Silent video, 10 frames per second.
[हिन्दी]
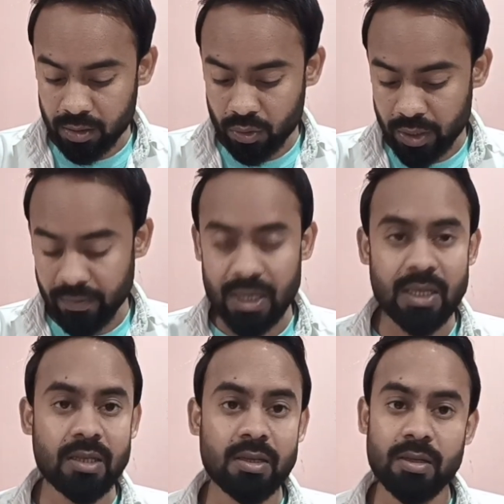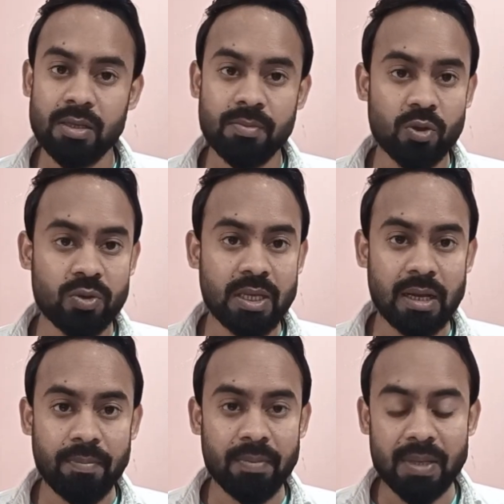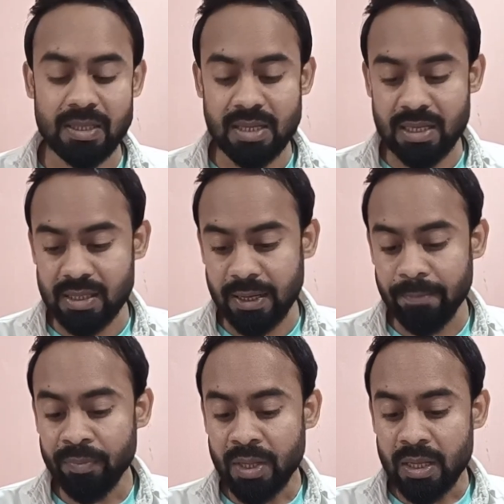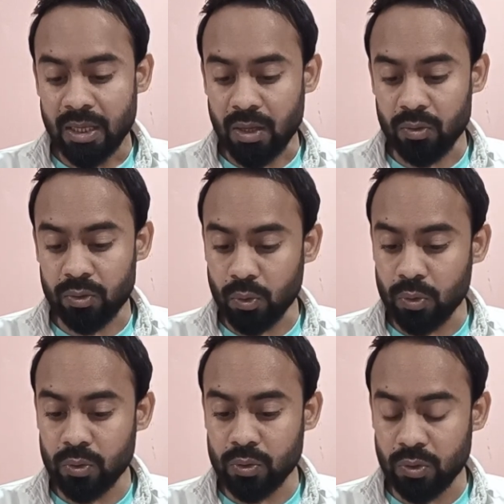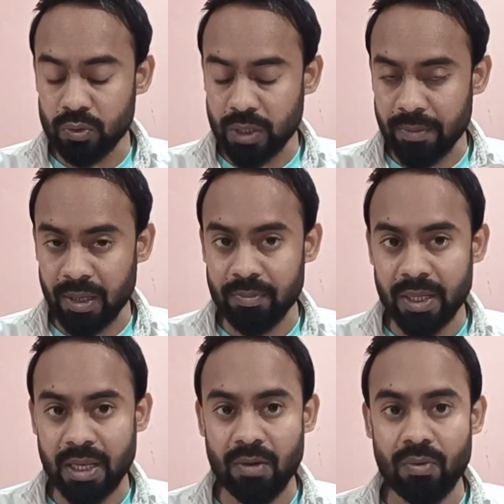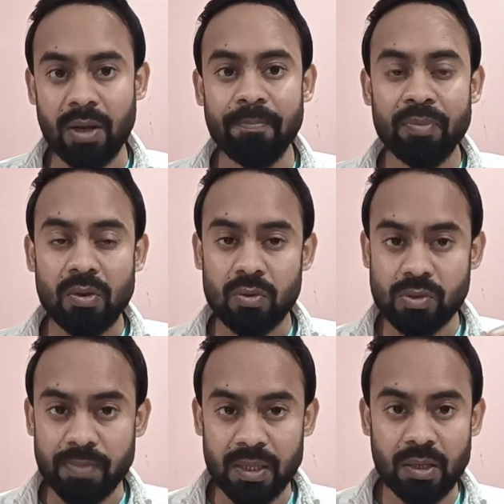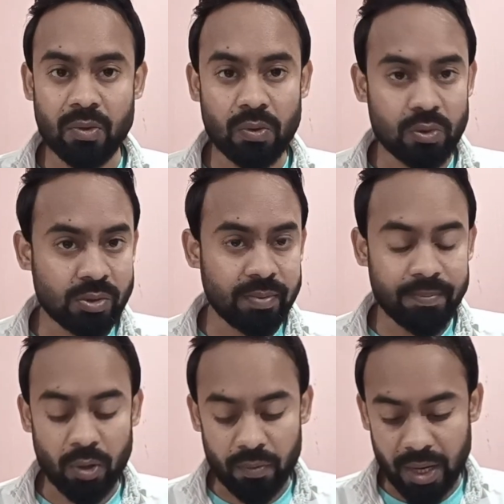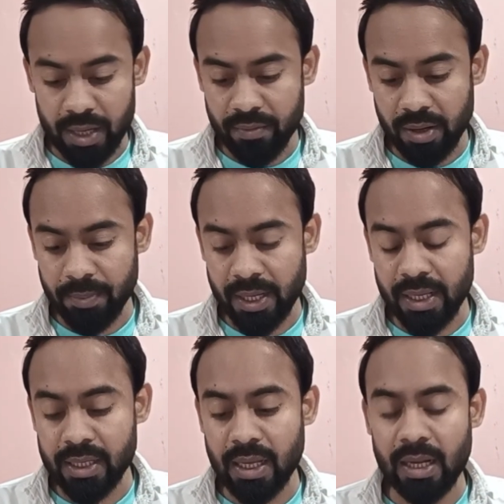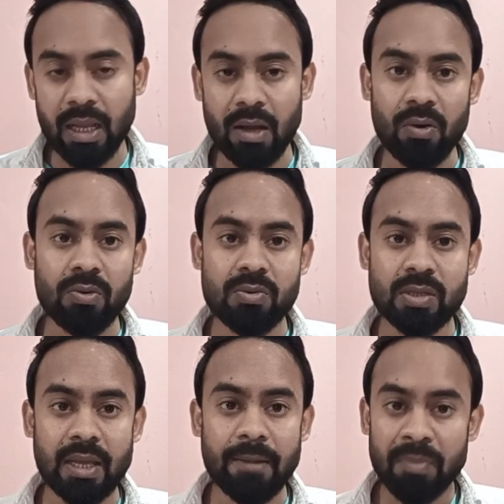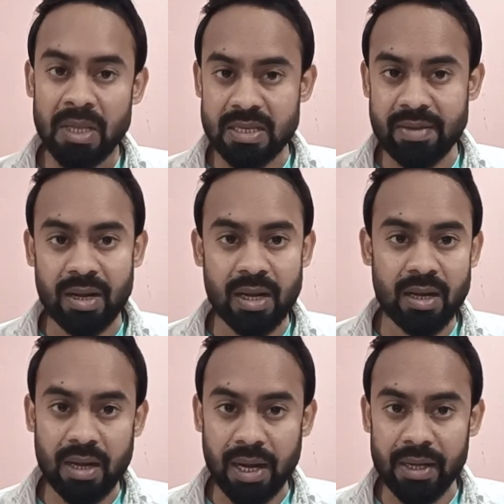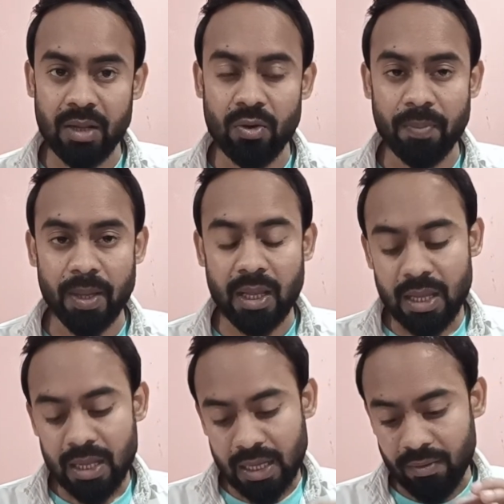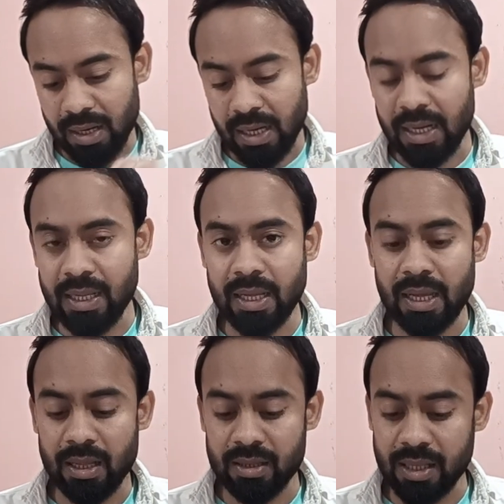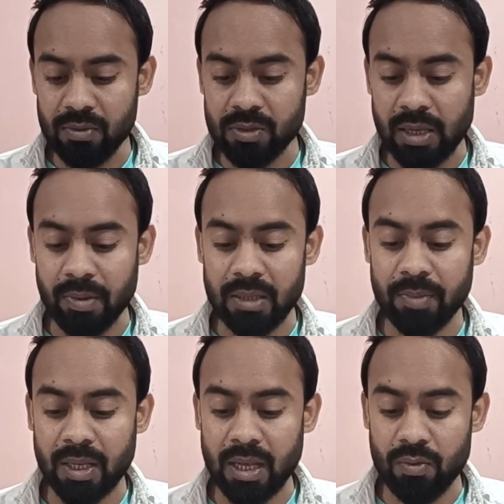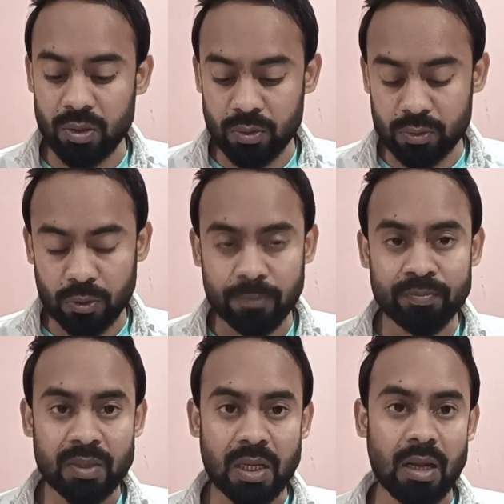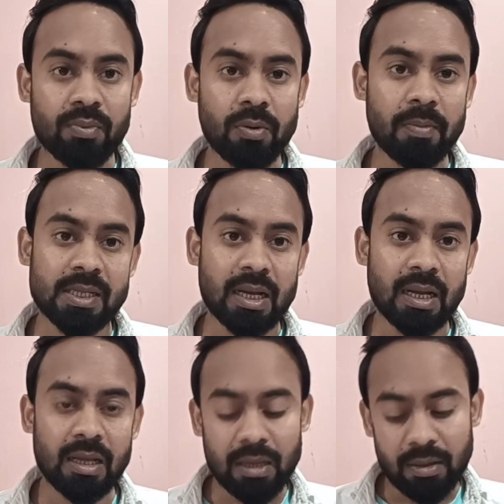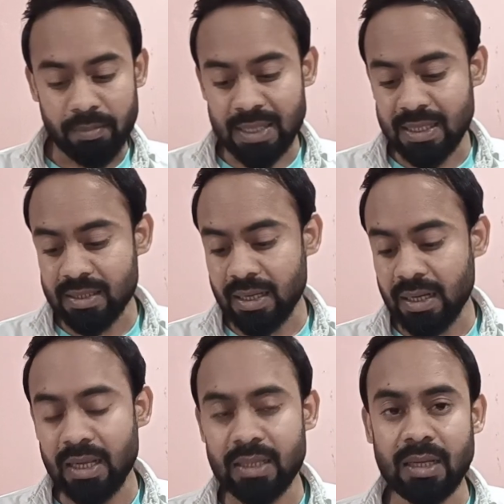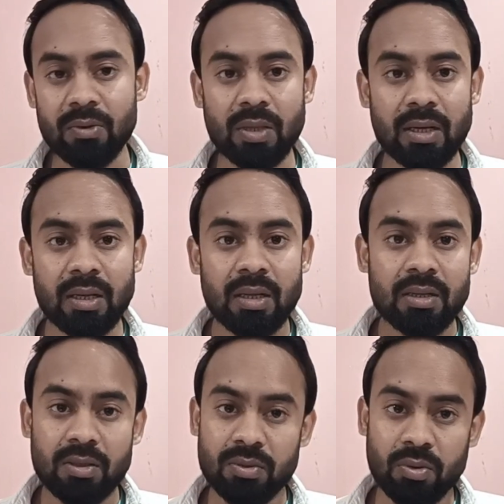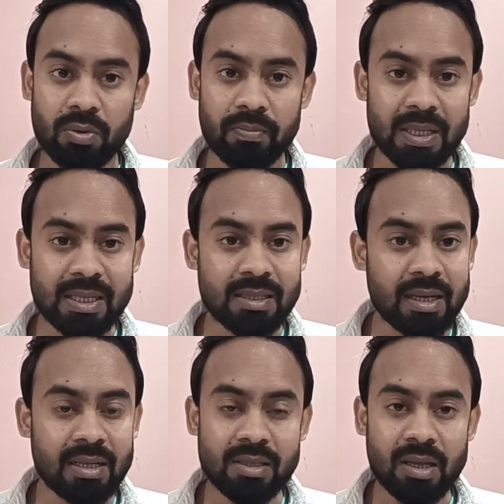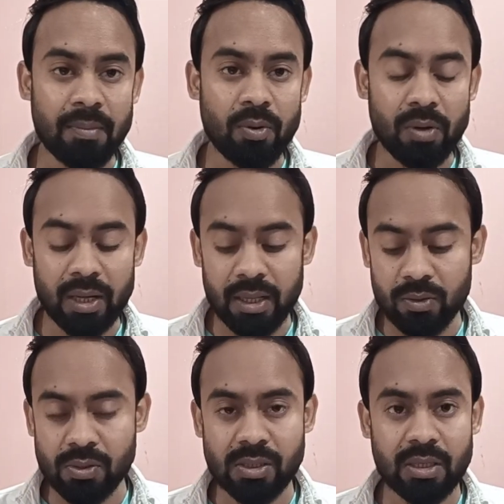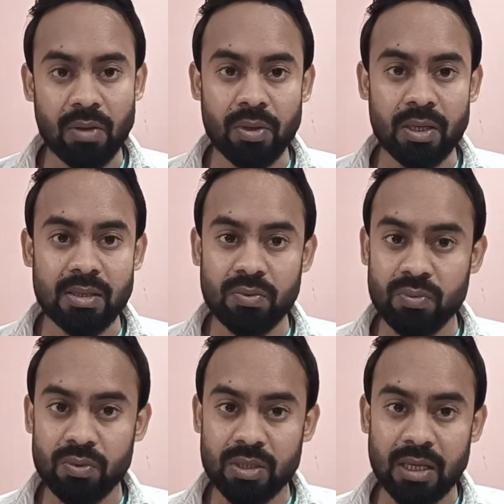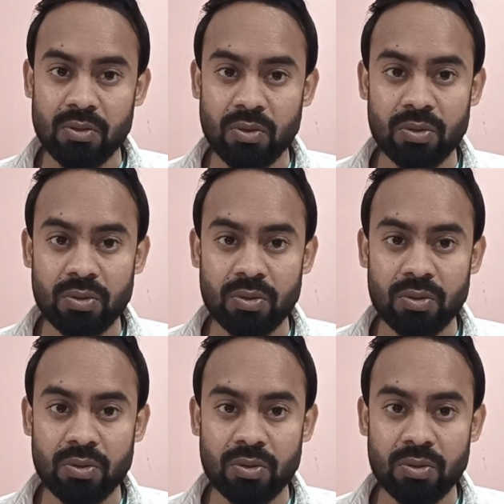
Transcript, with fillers: रोने वाली इमोजी यहाँ पे भेज दी है इसने क्यों तो दोस्तों उसके बाद में क्या हुआ उस बंदे को कुछ भी प्रोवाइड वहाँ पे नहीं किया गया और उसके सेवन हंड्रेड केवल ले लिए गए देन उसके बाद में क्या हुआ दोस्तों अब वो बेचारा मैसेज कर रहा है इधर उधर तो मैसेज करने से अब होगा नहीं कुछ क्योंकि उसका जो